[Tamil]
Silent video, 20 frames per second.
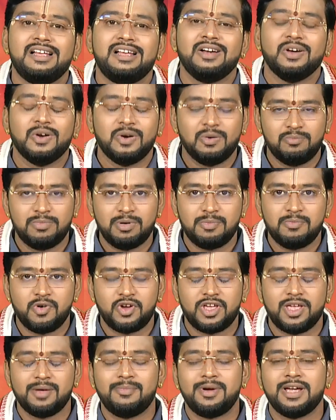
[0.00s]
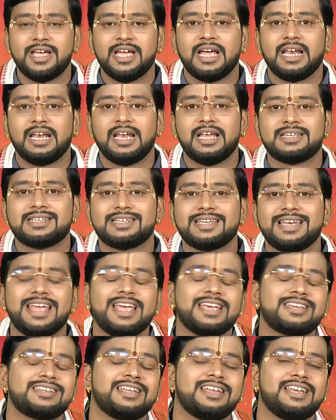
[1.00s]
ரொம்ப முக்கியமாக யாரெல்லாம்
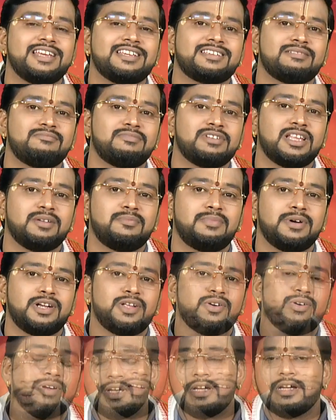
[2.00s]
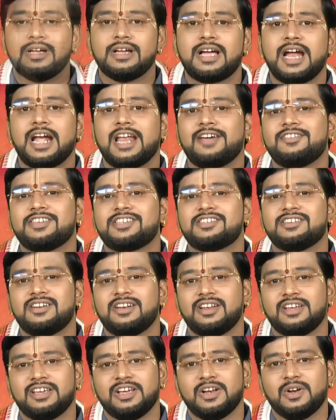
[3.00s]
ஸ்டேஷ்னரி சம்மந்தப்பட்டு கடை
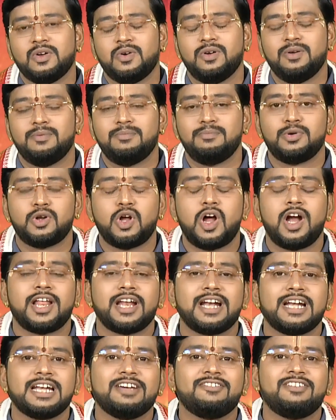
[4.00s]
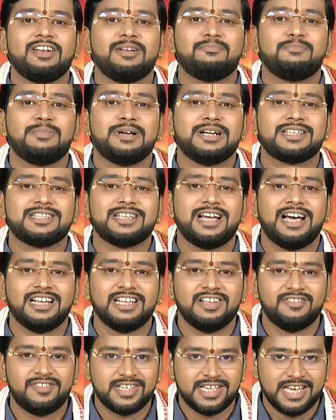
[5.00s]
வச்சுருக்கீங்களோ ப்ராடக்ட் டெவலப்மெண்ட்
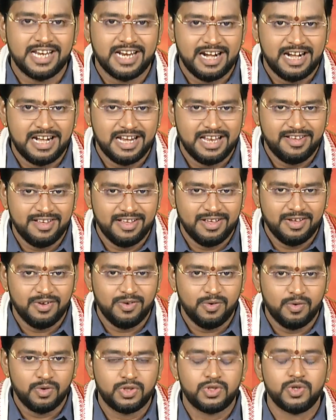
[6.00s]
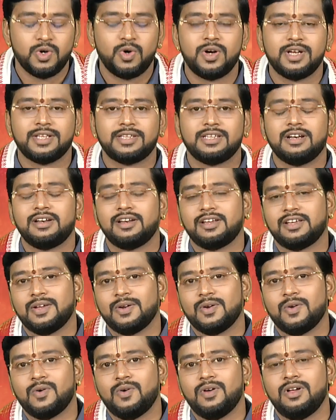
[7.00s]
சார்ந்த விஷயங்களில் உத்தியோகத்தில்
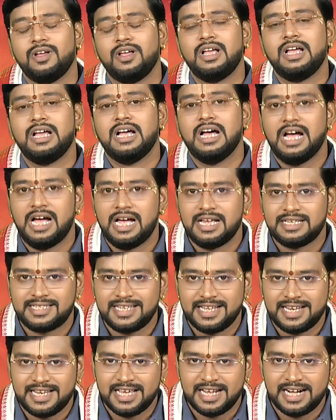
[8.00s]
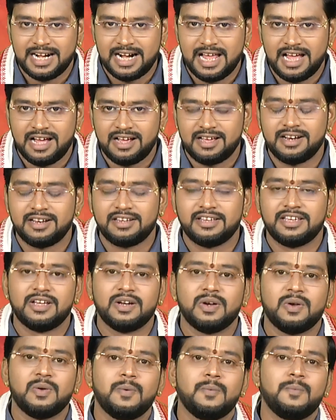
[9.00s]
இருக்கீங்களோ ஆசிரியர்களாக
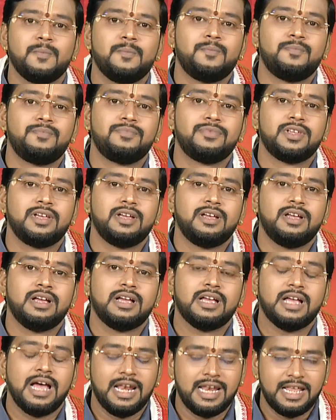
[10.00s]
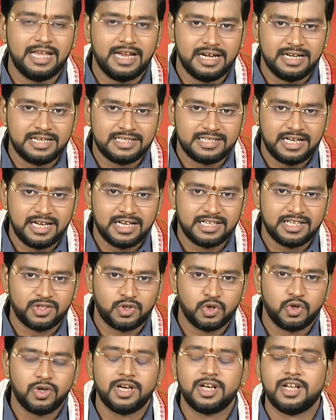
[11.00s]
இருக்கீங்களோ கலைகள் சார்ந்த
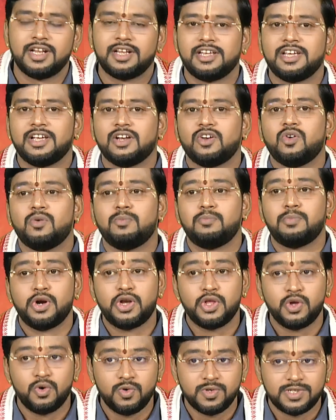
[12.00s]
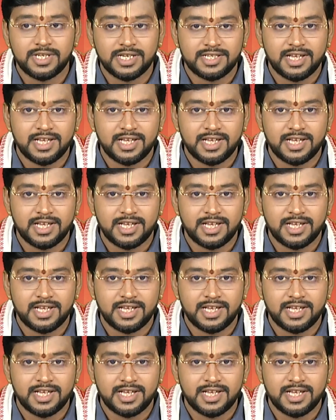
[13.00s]
தொழில் இருக்கீங்களோ ப்ரொடியூசர்ஸாக